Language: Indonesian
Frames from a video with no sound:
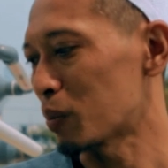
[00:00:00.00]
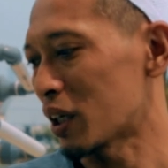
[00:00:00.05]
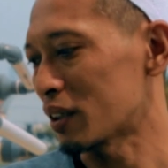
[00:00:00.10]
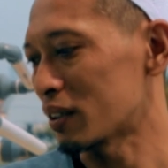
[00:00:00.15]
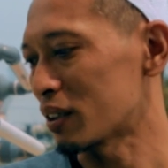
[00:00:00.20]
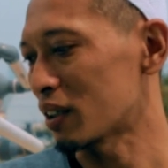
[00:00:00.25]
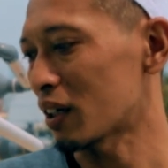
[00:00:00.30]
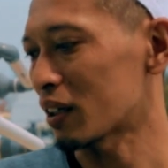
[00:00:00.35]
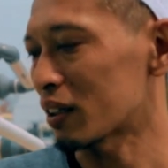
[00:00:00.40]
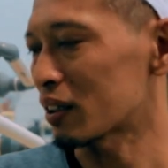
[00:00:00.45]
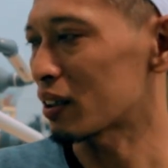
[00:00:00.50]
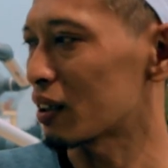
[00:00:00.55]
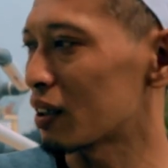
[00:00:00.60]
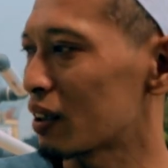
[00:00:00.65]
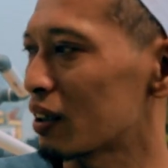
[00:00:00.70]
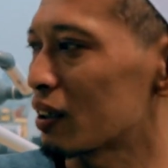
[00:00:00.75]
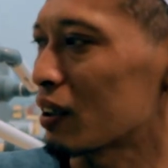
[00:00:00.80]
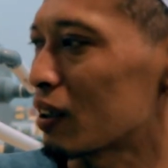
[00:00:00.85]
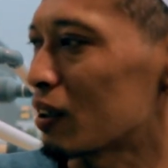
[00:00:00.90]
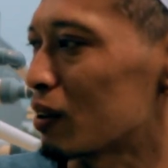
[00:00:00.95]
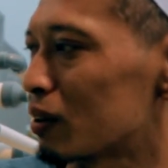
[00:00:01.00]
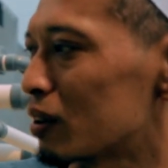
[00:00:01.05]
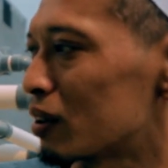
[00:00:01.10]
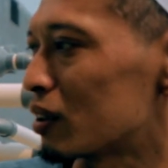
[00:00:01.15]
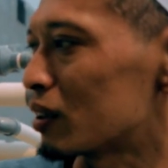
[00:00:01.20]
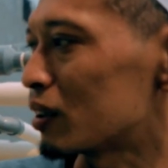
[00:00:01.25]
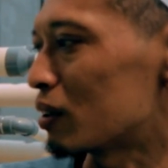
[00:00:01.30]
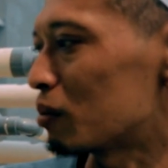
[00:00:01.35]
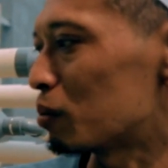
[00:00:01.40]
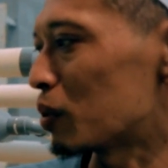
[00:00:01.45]
Bajar ke
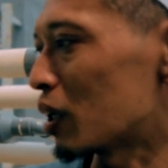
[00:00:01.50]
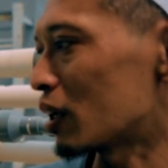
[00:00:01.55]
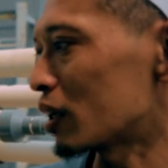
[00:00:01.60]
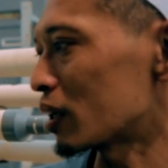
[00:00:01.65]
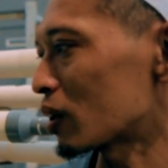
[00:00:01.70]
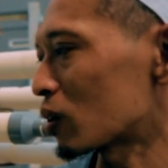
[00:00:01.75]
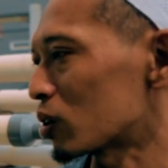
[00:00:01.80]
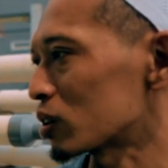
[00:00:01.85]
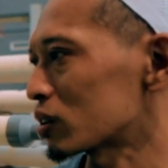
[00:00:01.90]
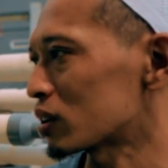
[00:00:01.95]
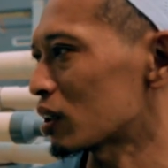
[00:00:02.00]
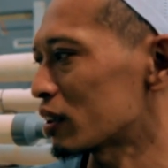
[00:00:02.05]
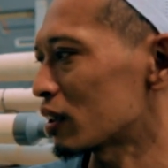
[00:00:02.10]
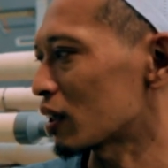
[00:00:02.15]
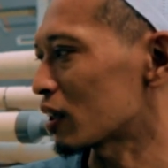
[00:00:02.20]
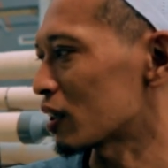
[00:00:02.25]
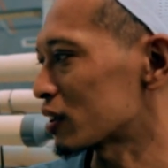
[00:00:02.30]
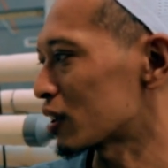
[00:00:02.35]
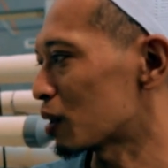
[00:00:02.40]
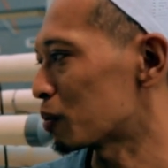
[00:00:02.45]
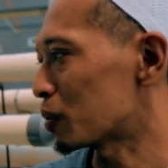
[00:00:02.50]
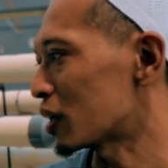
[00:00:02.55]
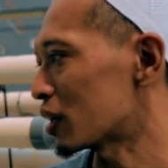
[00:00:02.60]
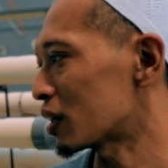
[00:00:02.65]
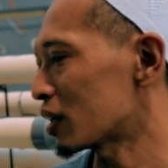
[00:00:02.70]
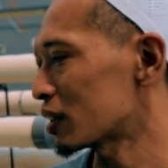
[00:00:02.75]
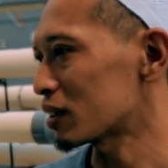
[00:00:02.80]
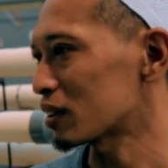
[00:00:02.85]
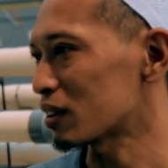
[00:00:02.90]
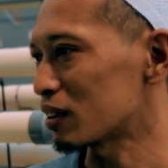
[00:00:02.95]
Balai Kota Jakarta
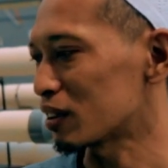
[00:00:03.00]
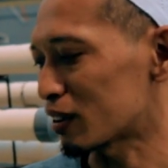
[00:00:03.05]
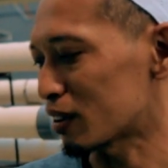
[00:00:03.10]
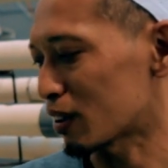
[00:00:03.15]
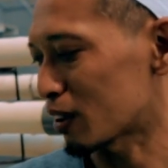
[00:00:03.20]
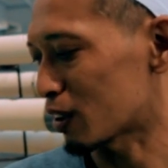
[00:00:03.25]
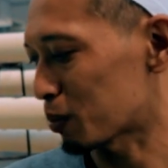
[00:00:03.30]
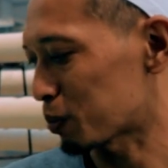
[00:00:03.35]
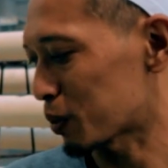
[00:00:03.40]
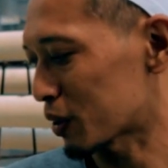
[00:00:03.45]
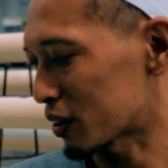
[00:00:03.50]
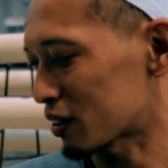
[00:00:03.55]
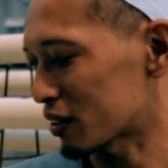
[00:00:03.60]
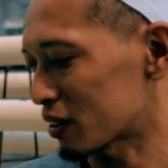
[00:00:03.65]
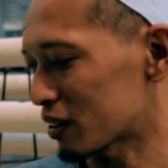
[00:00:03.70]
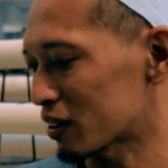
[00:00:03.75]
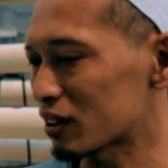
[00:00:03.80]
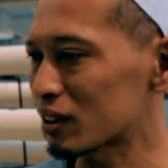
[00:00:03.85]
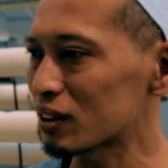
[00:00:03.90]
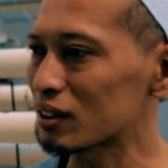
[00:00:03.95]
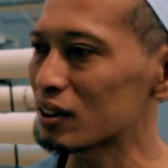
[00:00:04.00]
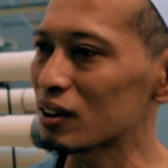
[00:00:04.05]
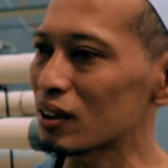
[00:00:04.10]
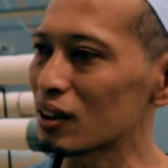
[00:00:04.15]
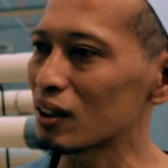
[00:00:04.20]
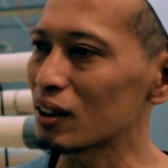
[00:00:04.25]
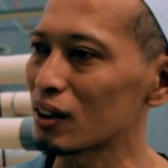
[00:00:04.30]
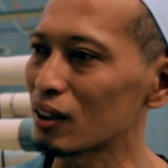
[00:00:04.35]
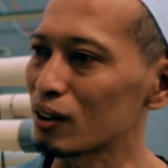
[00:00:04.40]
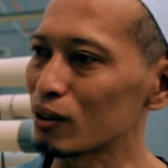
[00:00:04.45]
Barat kita dapat
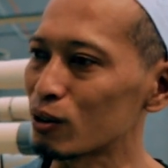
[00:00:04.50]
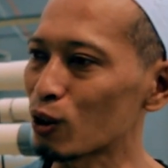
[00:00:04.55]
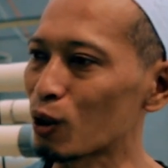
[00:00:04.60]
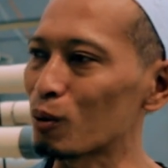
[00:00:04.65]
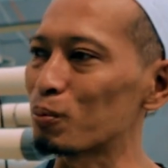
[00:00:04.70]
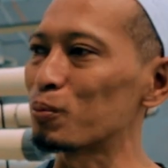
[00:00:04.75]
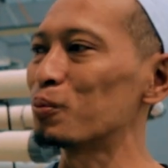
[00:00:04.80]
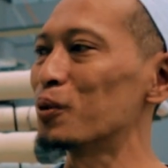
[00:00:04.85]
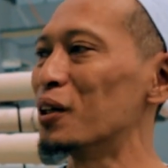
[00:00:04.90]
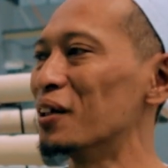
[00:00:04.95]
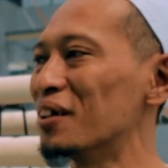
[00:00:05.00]
job